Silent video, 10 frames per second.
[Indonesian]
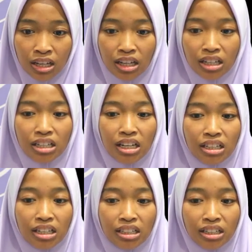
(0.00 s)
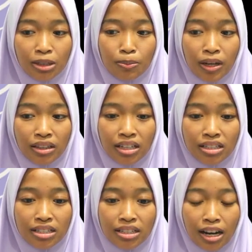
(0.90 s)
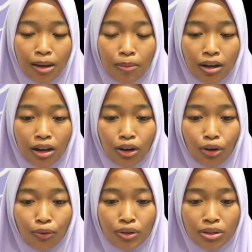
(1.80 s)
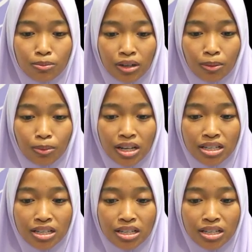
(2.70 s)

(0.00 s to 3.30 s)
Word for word: Kegiatan yang dibatasi selama COVID-19